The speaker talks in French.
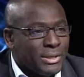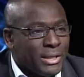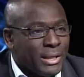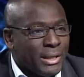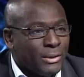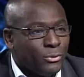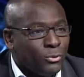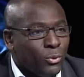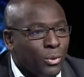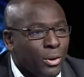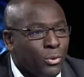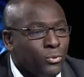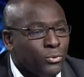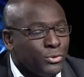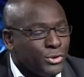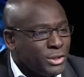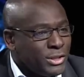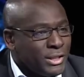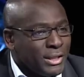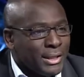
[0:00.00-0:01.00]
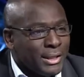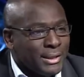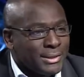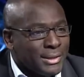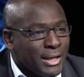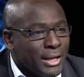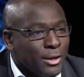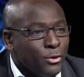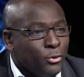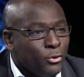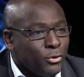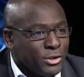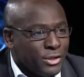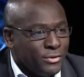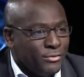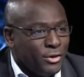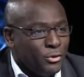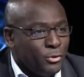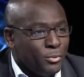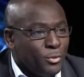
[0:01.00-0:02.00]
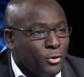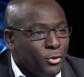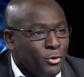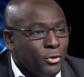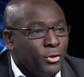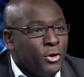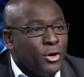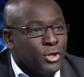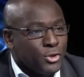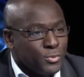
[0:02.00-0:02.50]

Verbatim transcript: des trois ou je dirais cinq grands événements